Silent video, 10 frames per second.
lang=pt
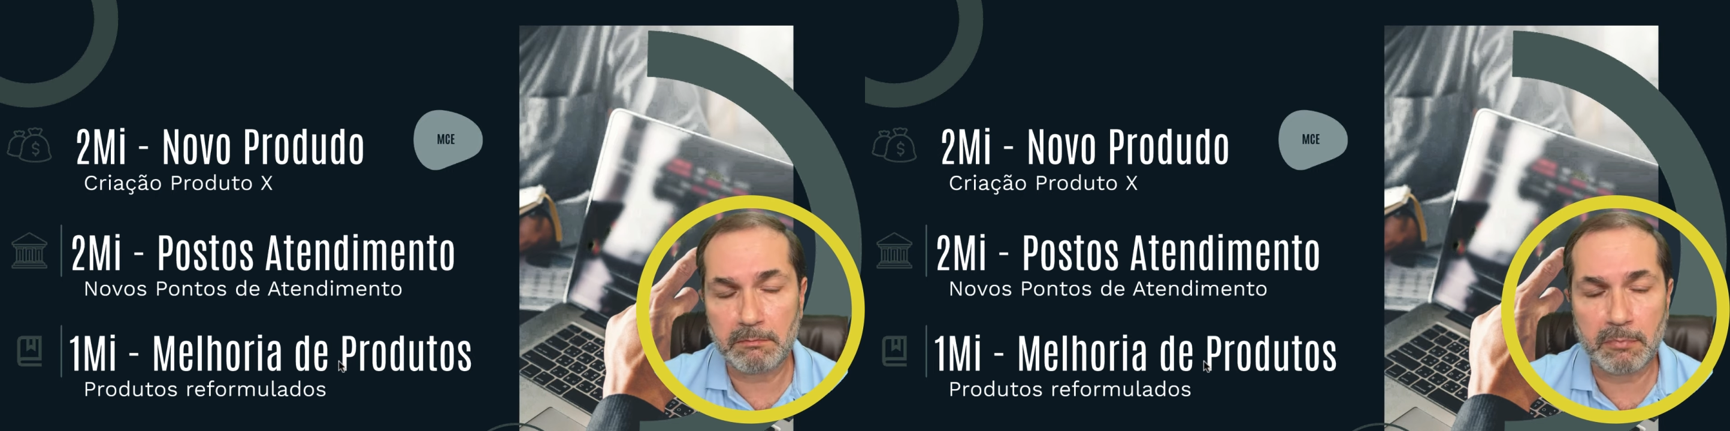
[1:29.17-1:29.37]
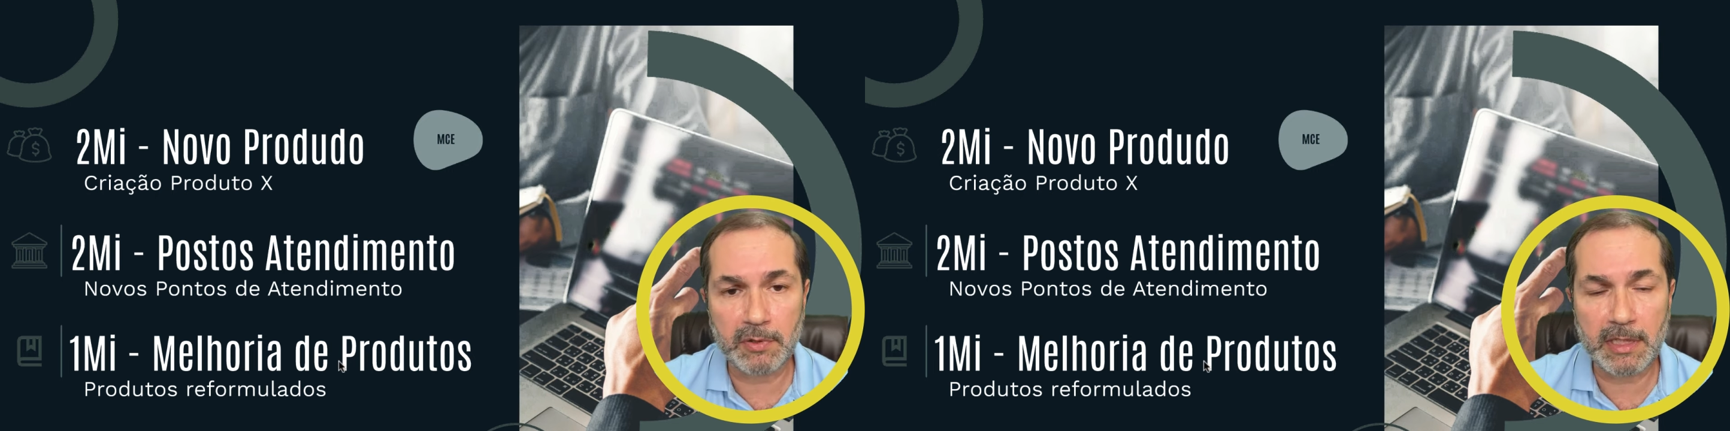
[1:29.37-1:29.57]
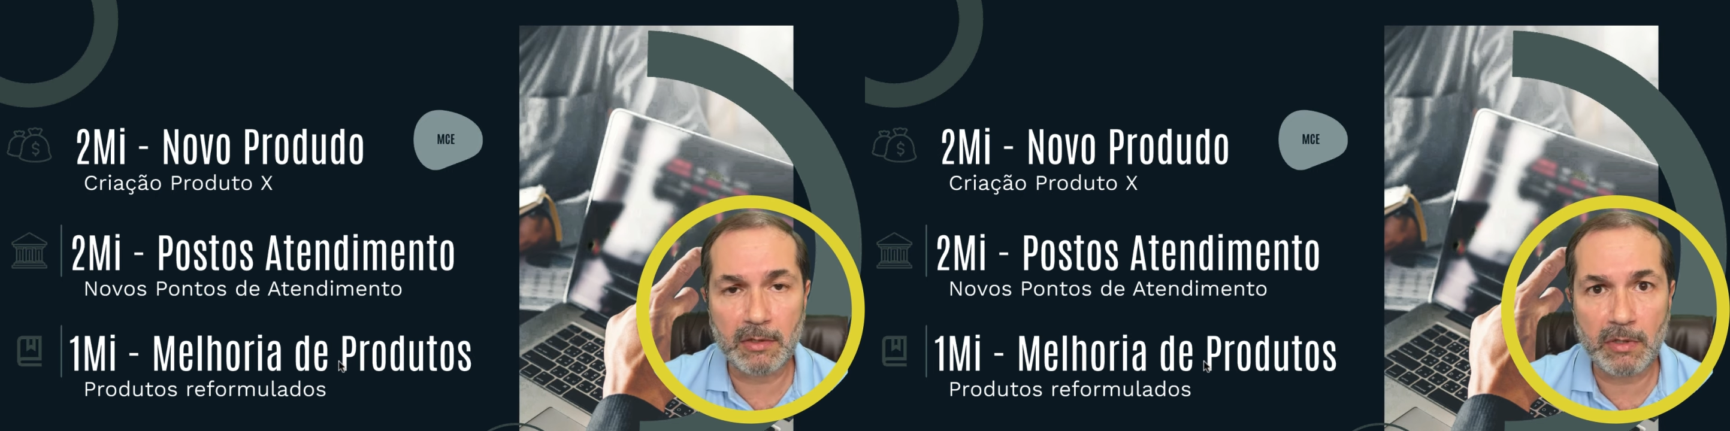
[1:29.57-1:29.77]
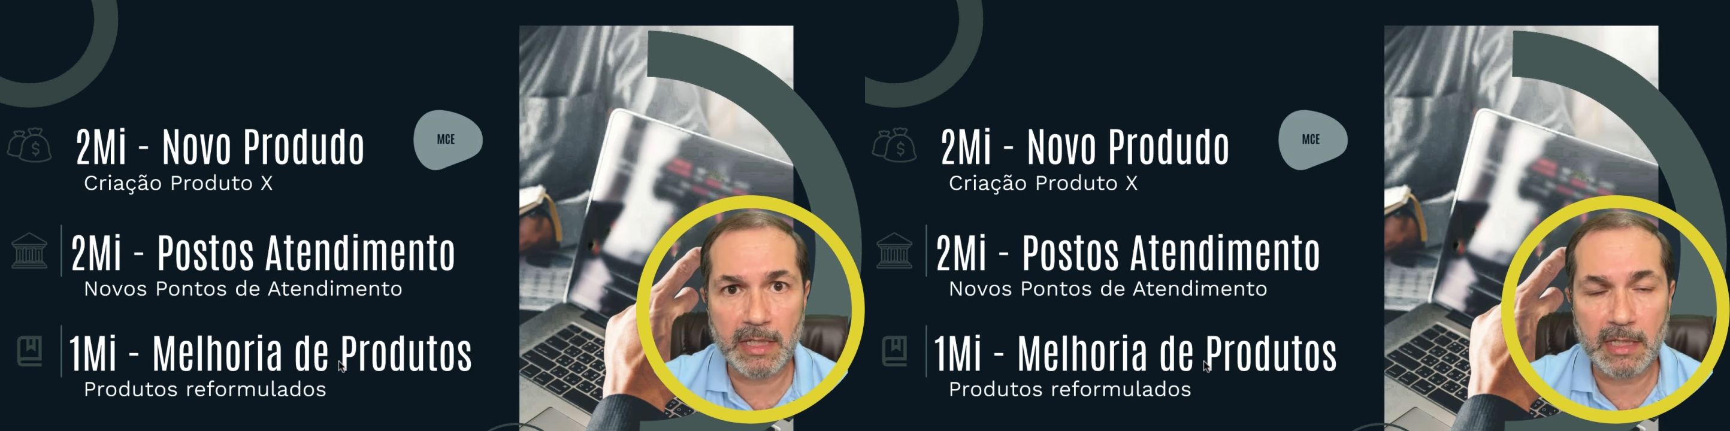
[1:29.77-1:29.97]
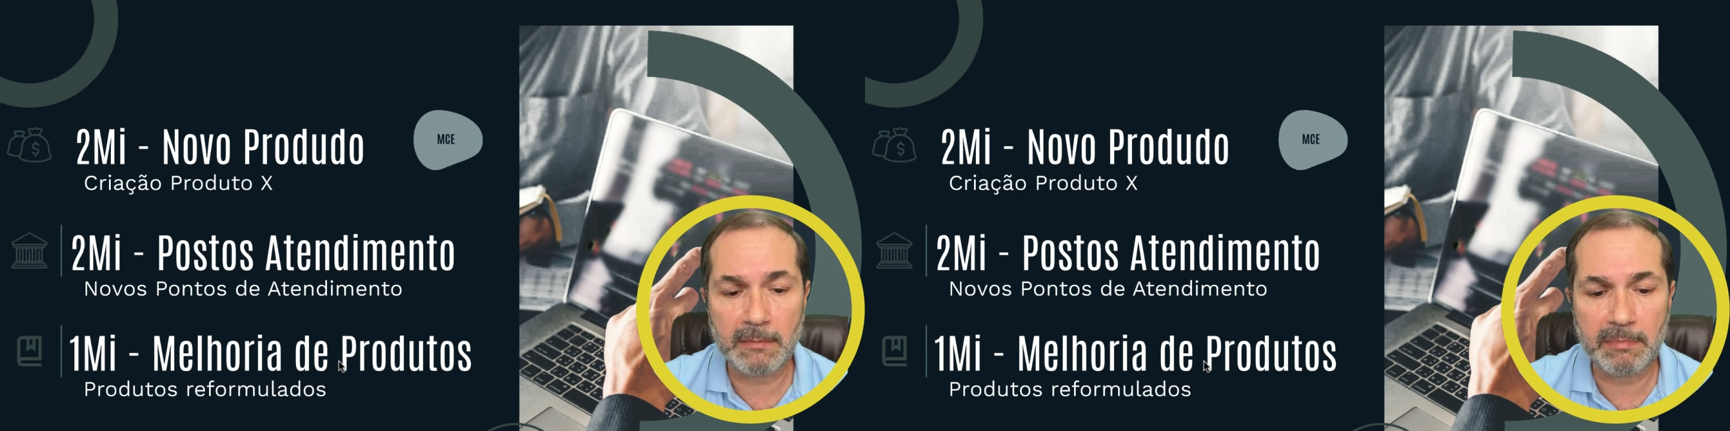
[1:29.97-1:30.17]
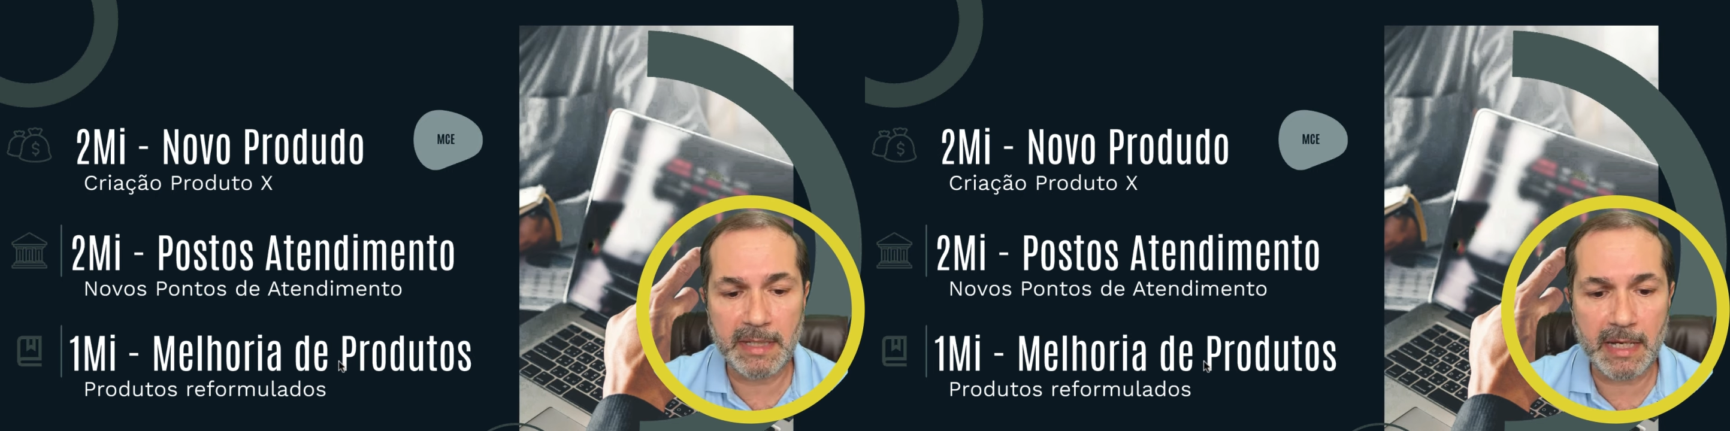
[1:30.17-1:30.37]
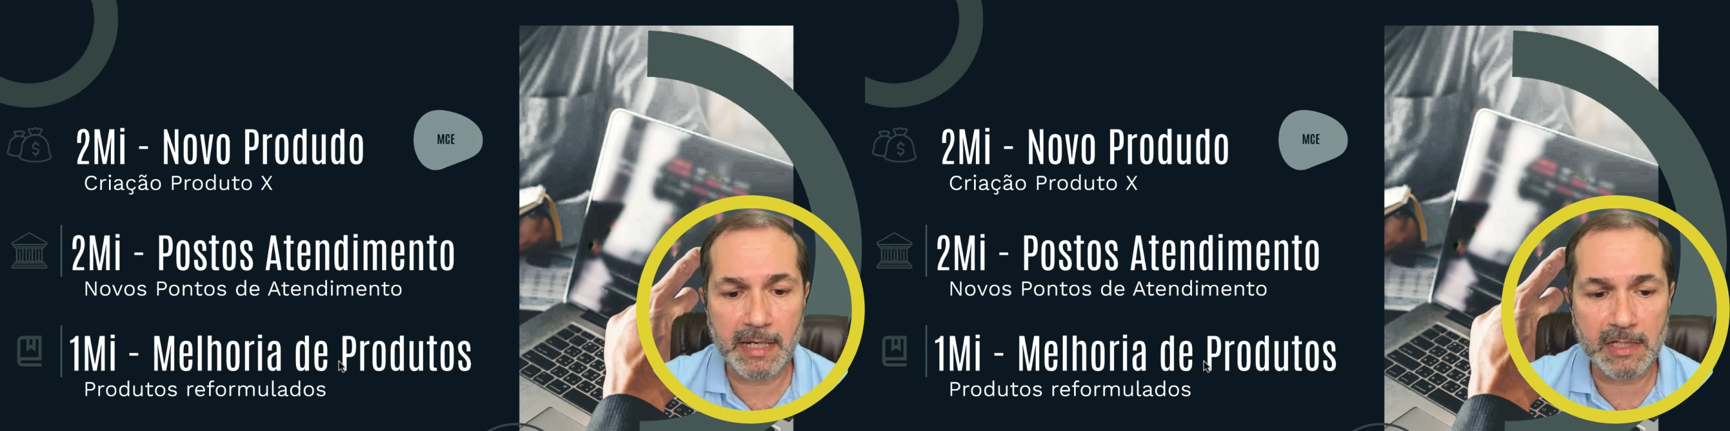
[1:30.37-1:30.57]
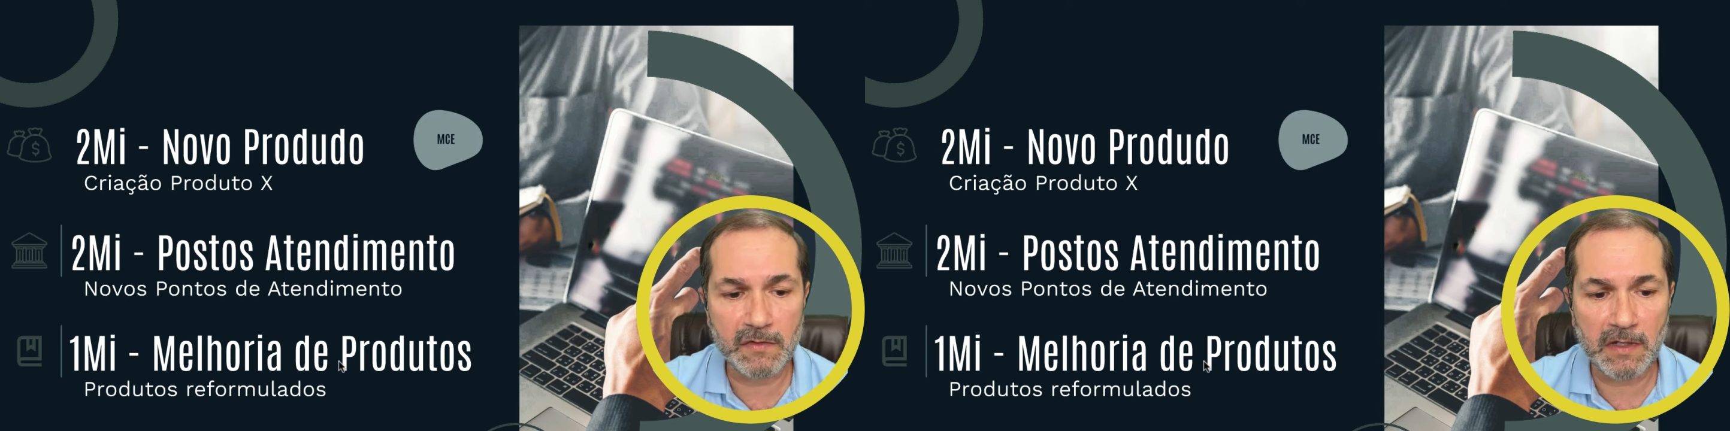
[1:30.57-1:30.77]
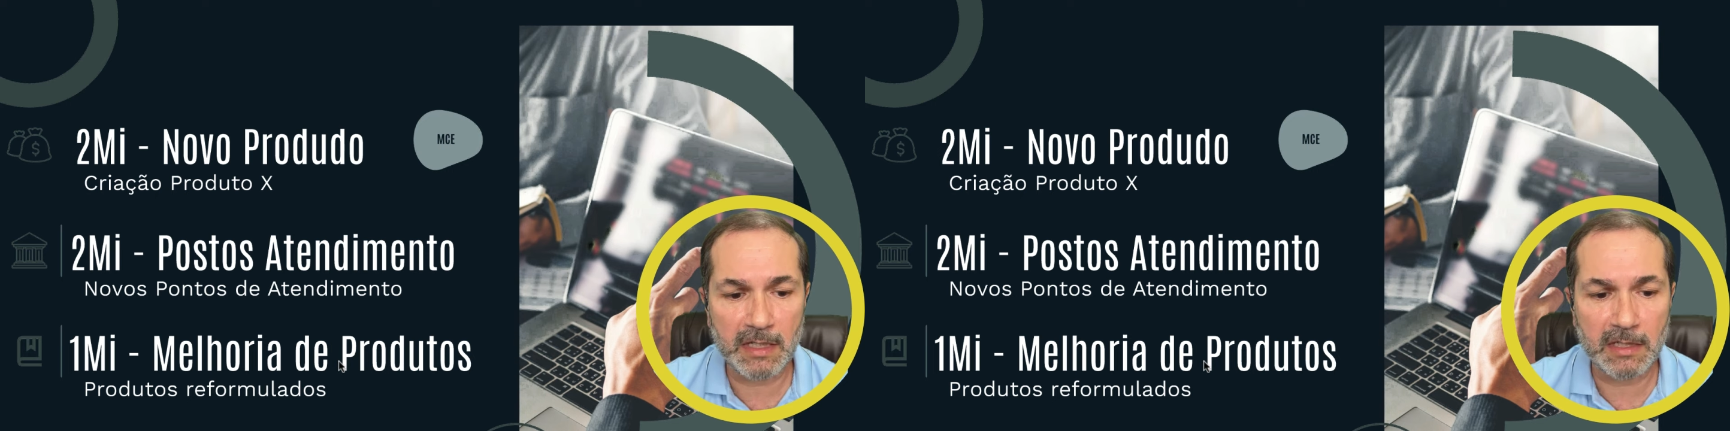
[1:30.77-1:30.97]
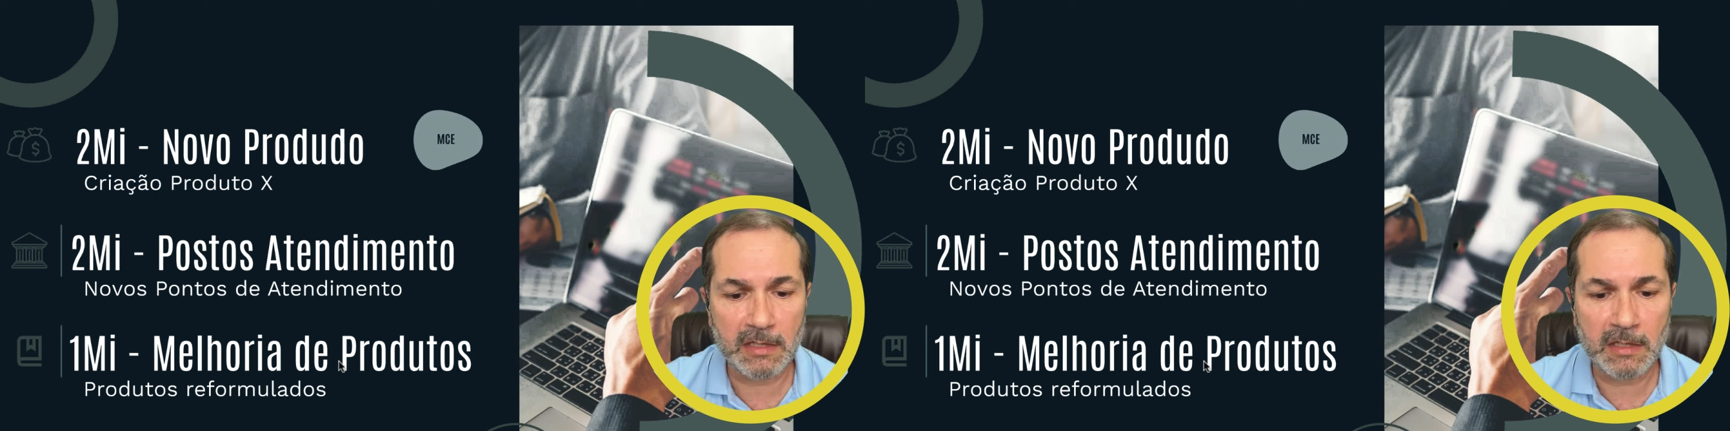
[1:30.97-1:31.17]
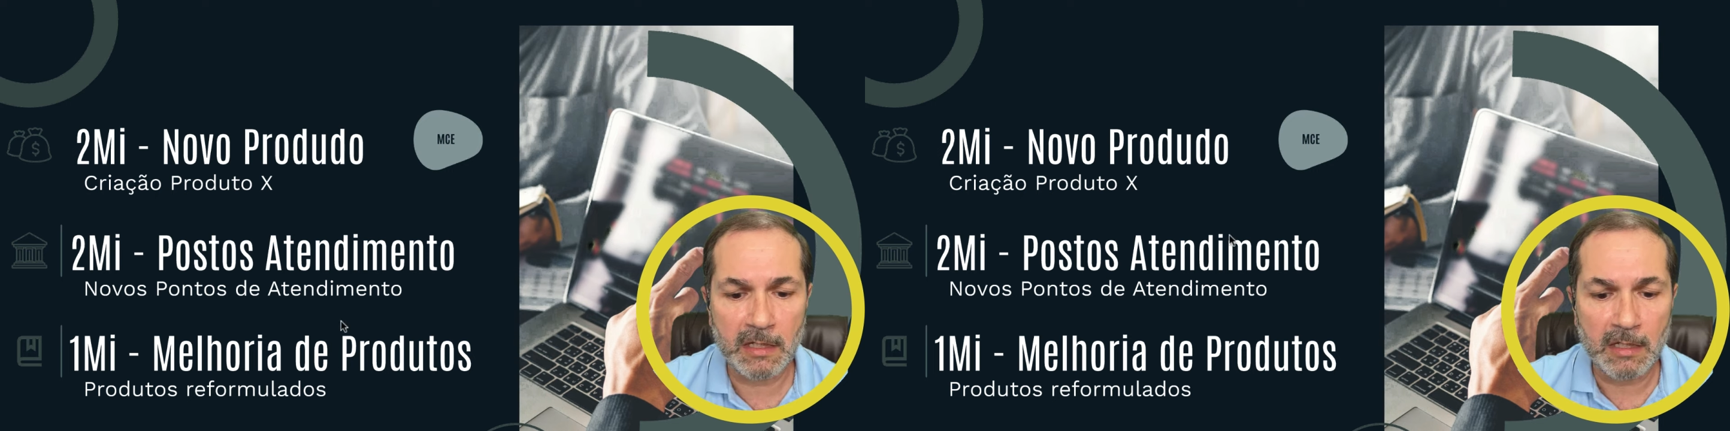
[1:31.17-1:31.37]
podendo aí ampliar as vendas.